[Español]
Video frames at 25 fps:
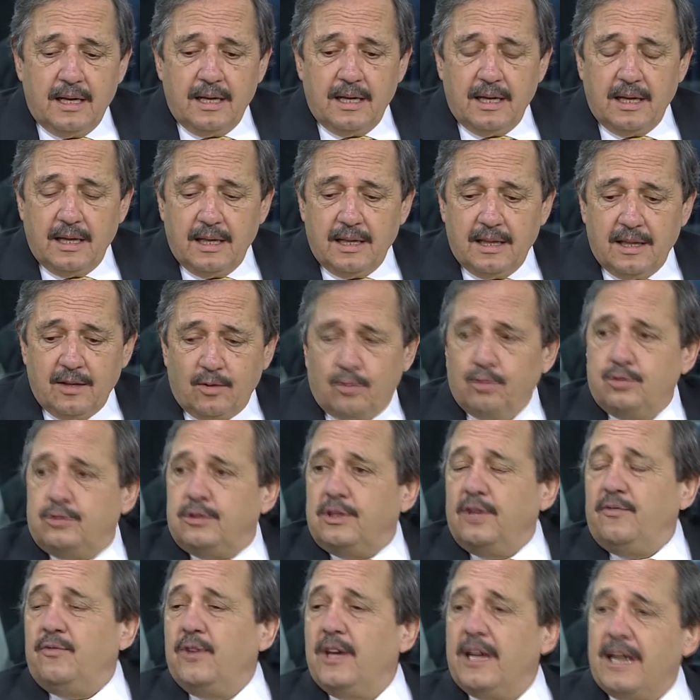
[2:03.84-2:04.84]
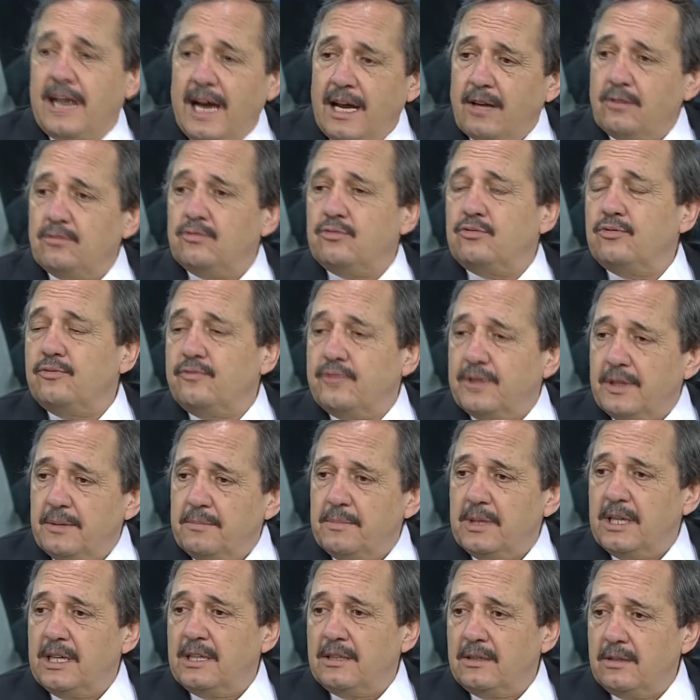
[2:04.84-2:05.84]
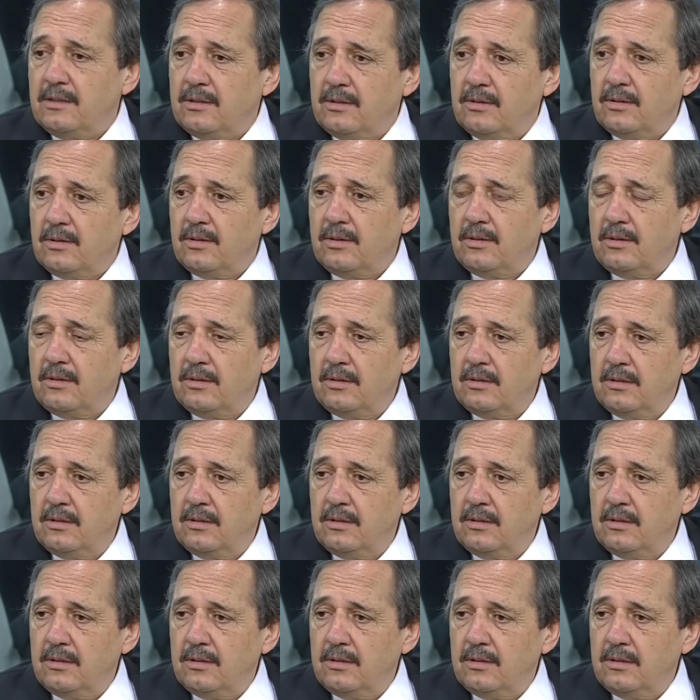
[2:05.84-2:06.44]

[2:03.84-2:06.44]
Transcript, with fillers: eh, justificar un sufrimiento.